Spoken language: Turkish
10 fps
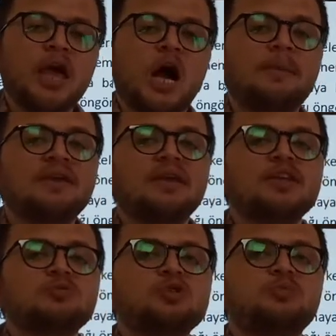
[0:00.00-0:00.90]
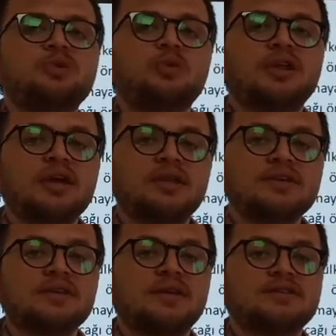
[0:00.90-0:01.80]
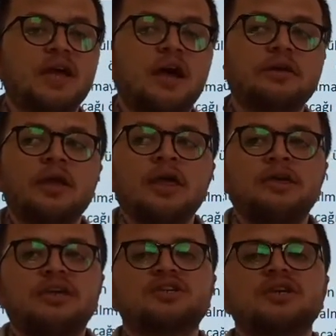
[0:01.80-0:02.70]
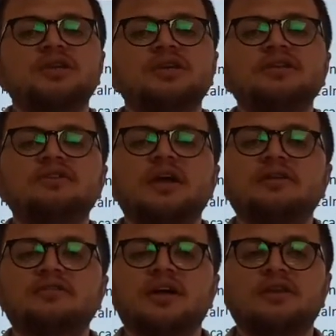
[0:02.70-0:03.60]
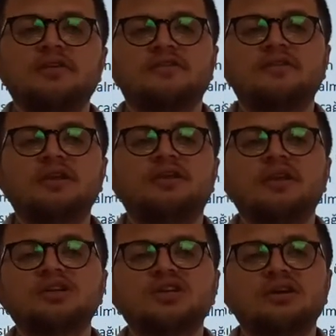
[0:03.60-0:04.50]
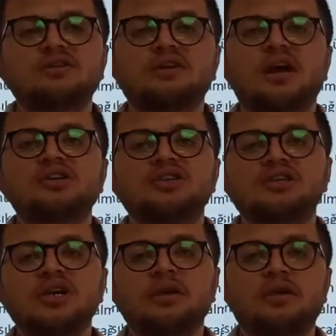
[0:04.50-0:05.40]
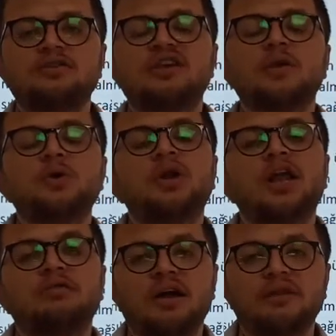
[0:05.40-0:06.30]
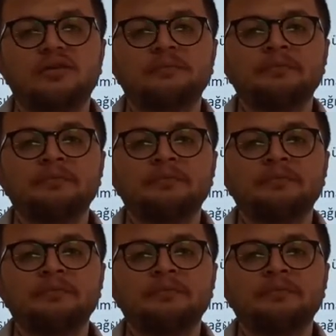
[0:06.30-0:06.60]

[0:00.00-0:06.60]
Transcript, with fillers: Ama gelişmiş bir ülkedeyseniz eğer yaşadığınız yerde zaten sizin ihtiyaçlarınızı karşılayacak sektörler vardır.